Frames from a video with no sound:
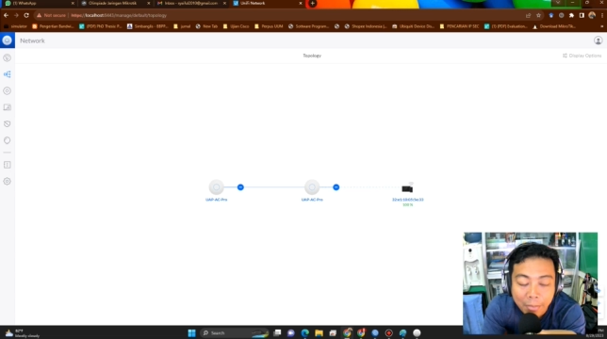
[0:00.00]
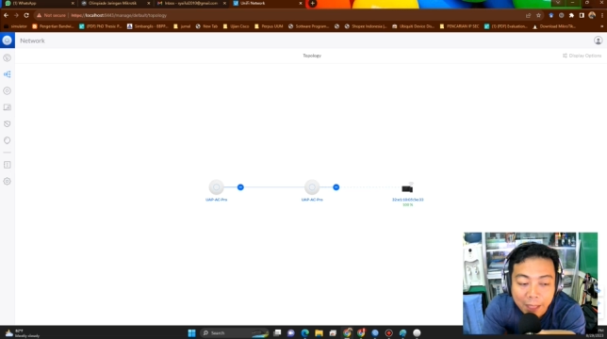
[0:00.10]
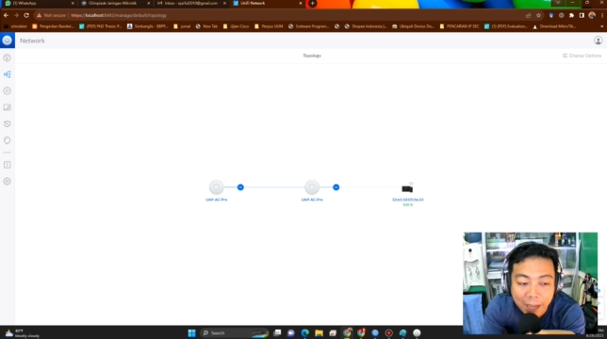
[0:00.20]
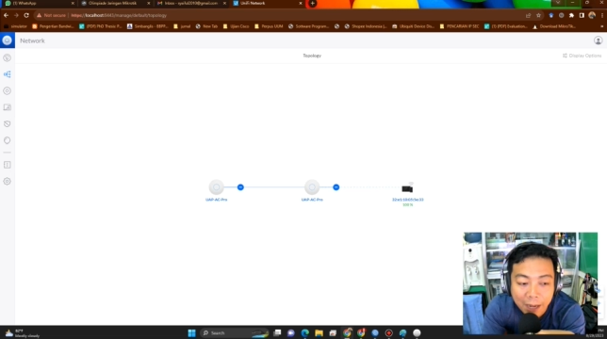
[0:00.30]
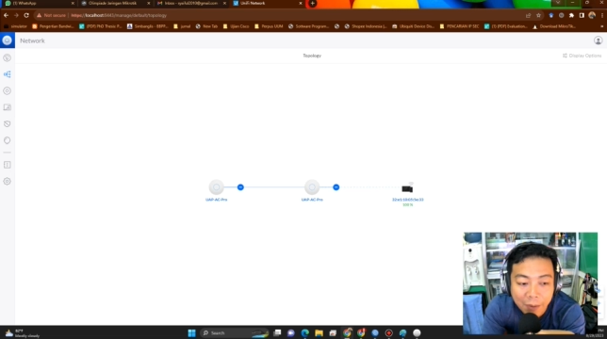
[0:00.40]

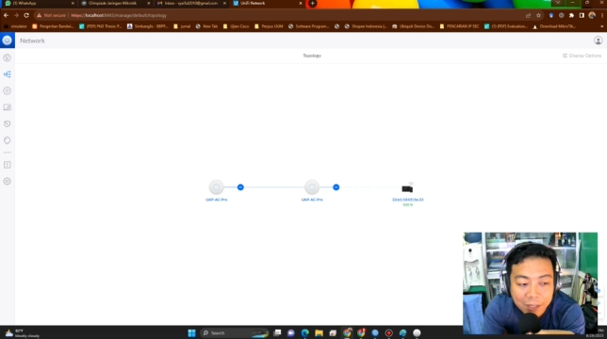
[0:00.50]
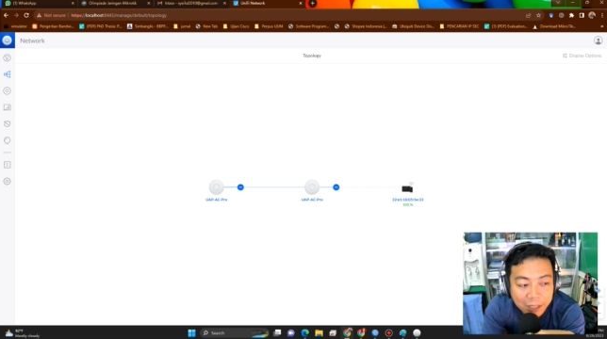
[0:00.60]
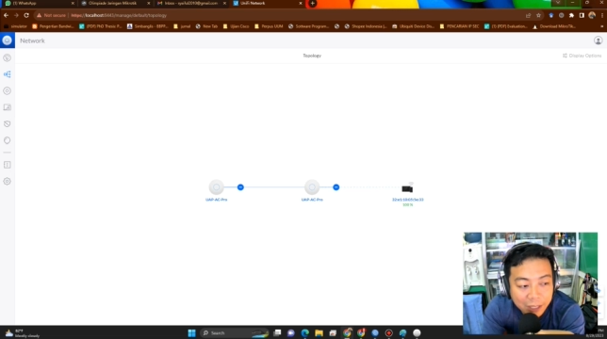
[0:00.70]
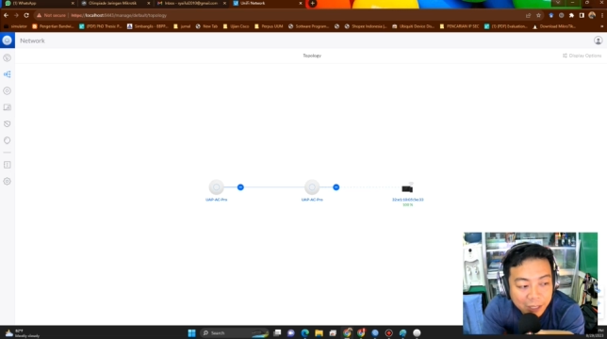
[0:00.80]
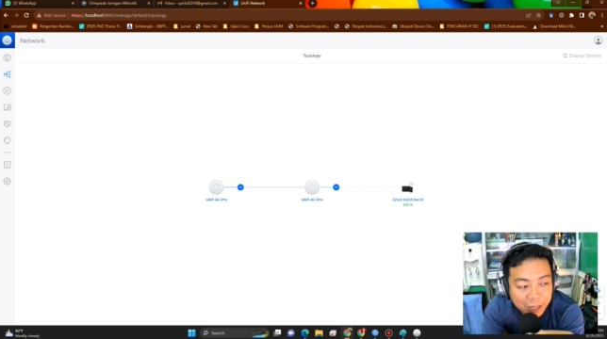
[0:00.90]
Nah kalau di
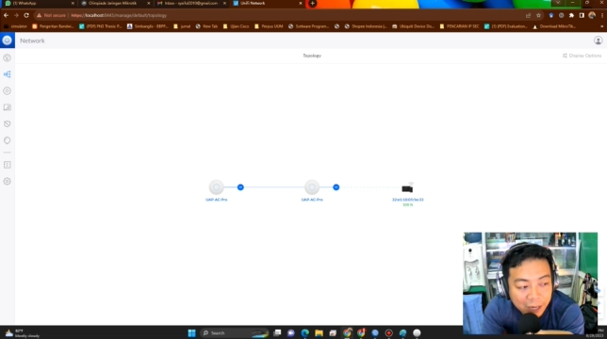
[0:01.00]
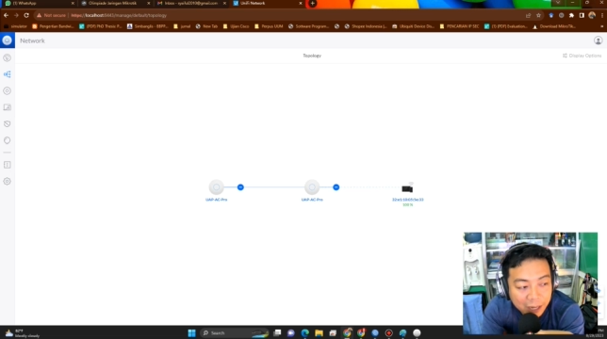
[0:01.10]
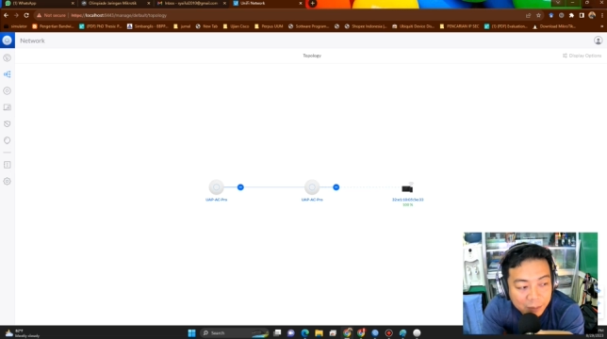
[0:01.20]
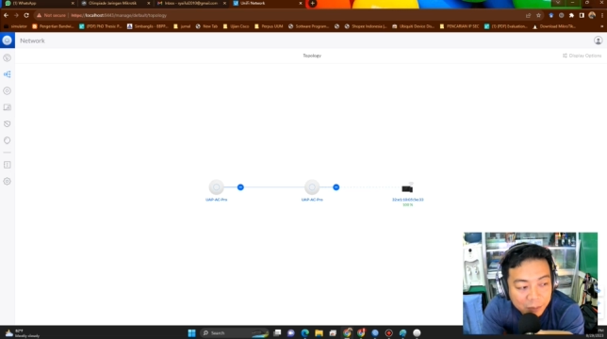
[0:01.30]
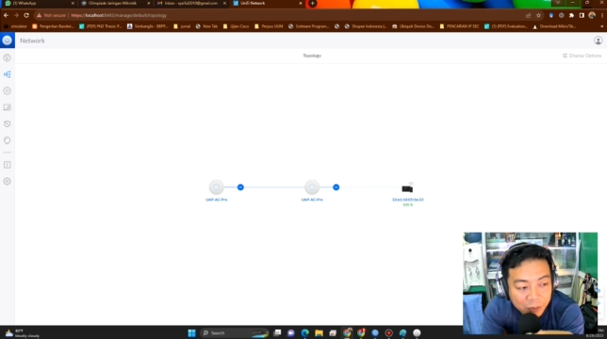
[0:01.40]
sini
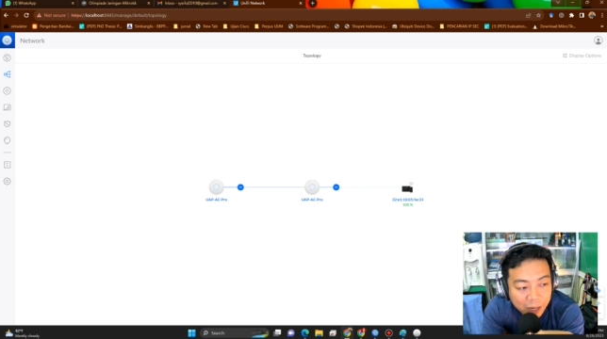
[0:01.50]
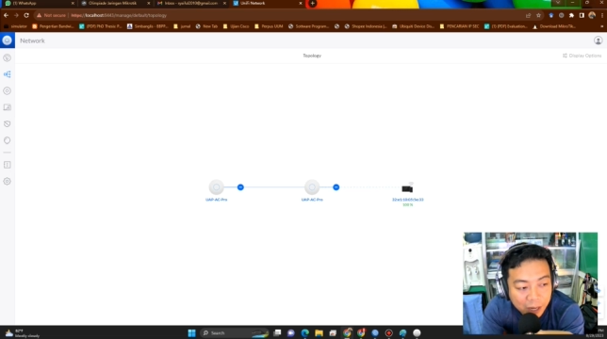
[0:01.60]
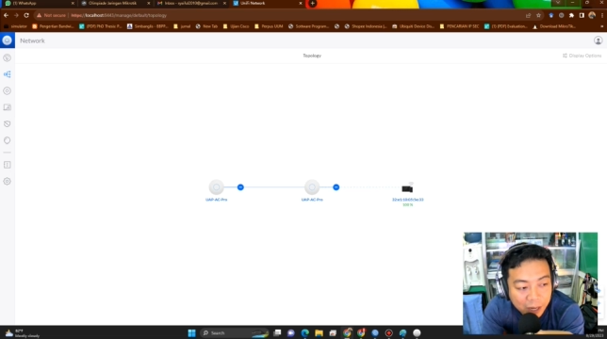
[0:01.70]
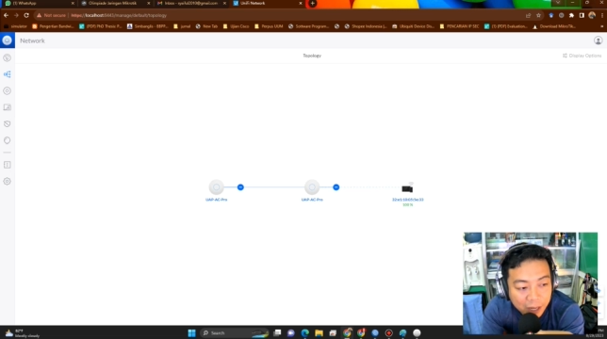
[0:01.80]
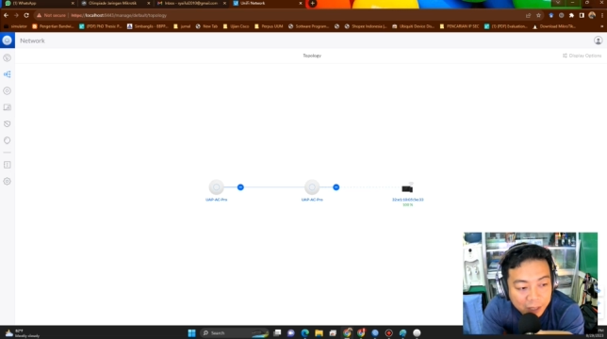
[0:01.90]
kalian
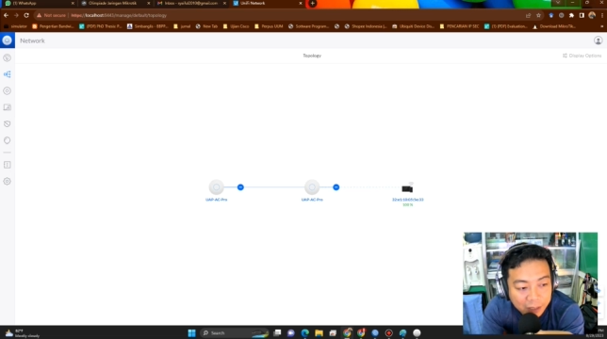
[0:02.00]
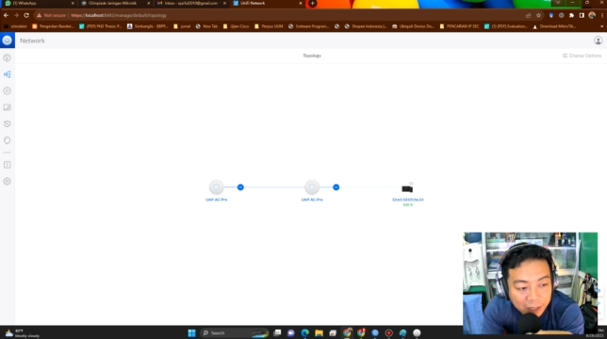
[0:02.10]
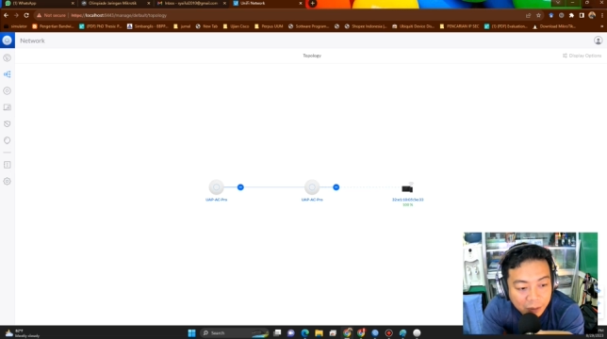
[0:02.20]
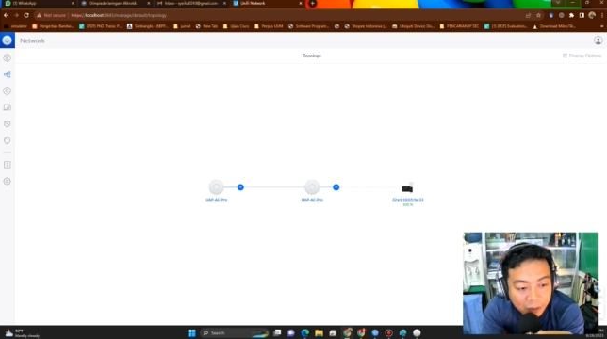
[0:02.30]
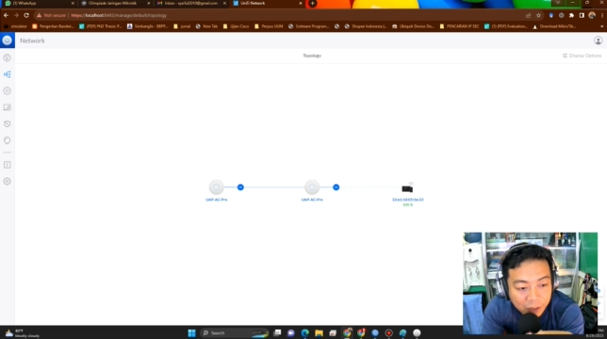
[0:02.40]
menggunakan
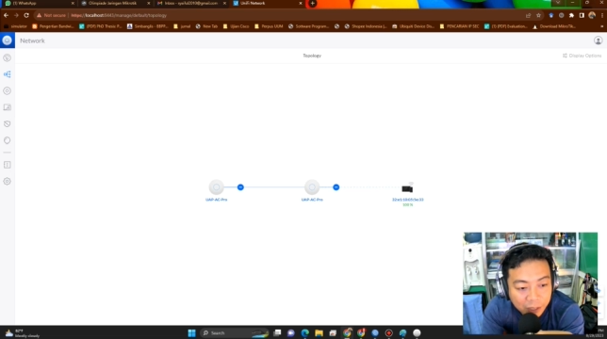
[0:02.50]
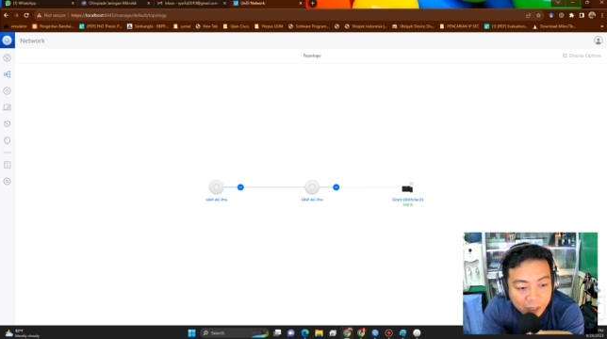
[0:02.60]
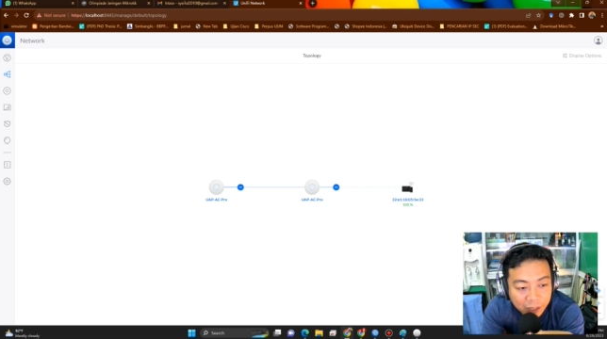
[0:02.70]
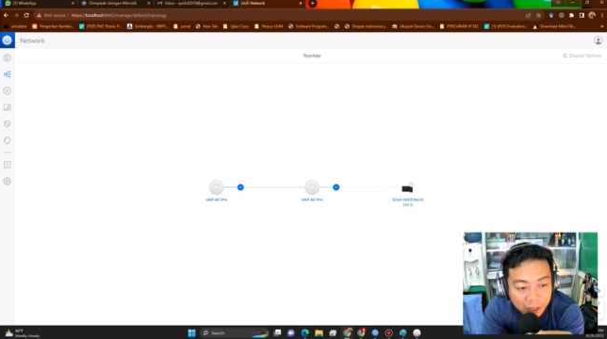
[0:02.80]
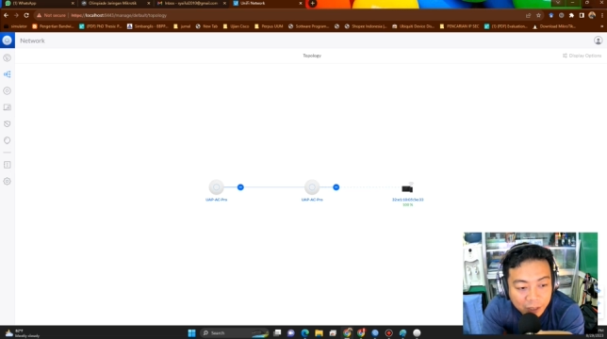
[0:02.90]

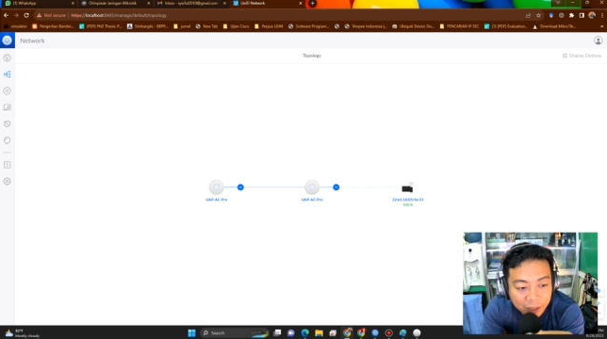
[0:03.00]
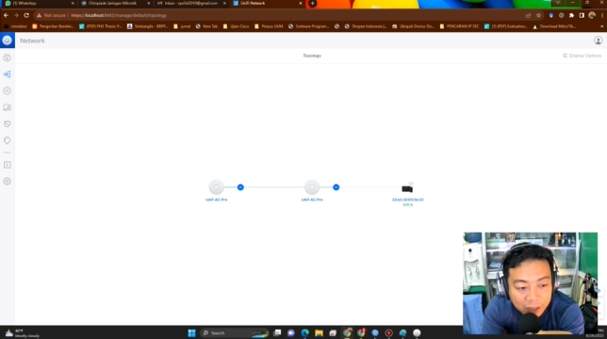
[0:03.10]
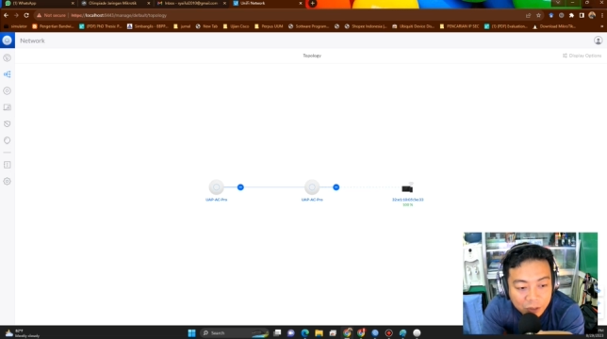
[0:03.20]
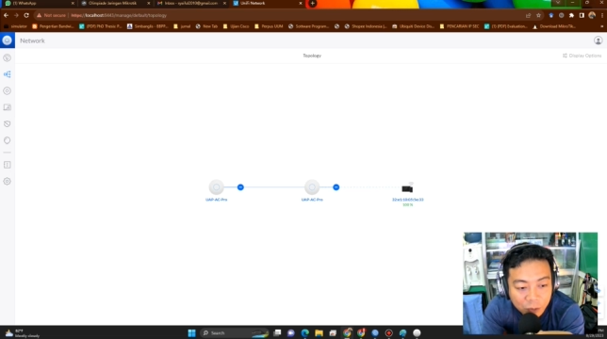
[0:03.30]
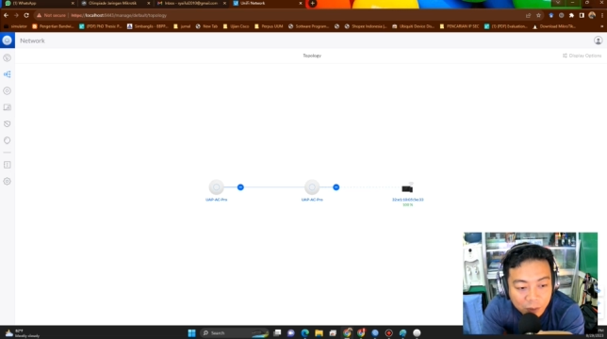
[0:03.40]
teknologi
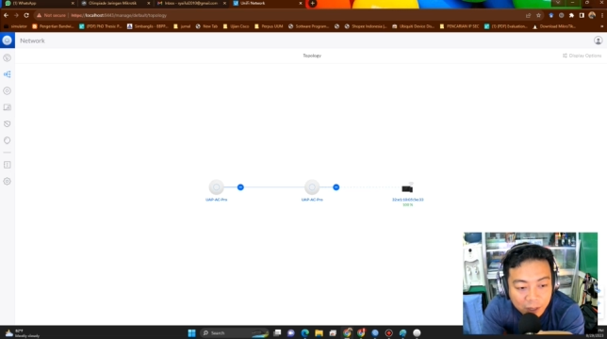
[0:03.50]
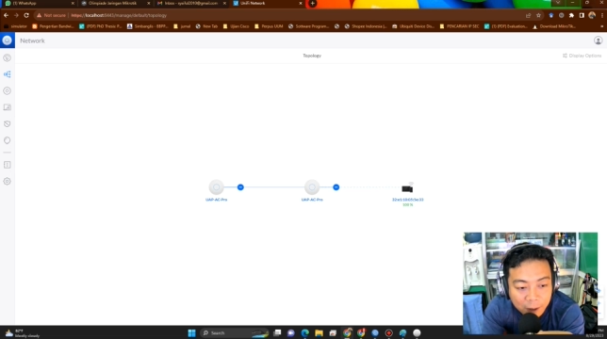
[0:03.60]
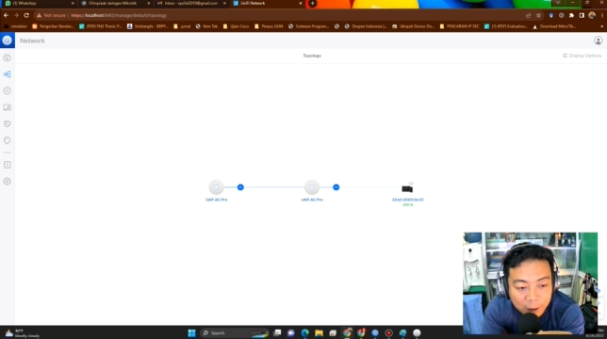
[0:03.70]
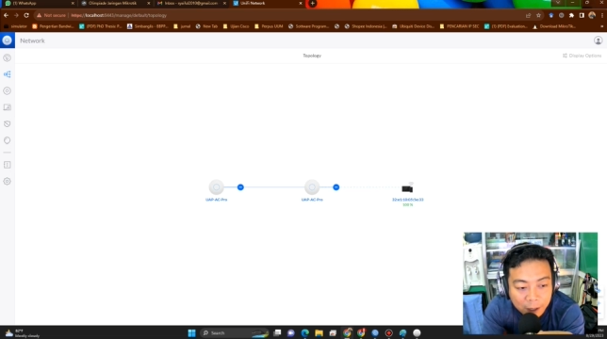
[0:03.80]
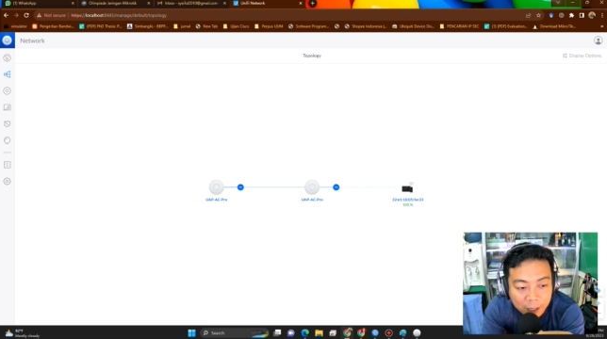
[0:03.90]

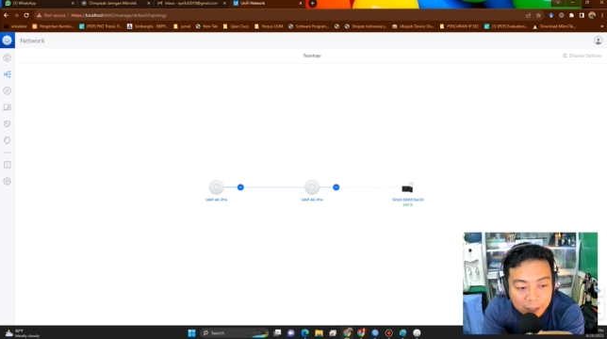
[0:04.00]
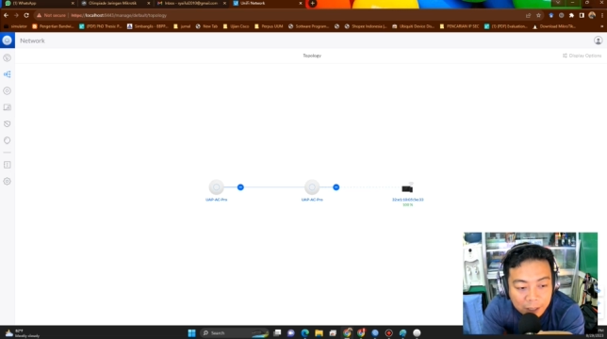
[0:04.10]
cuman eh,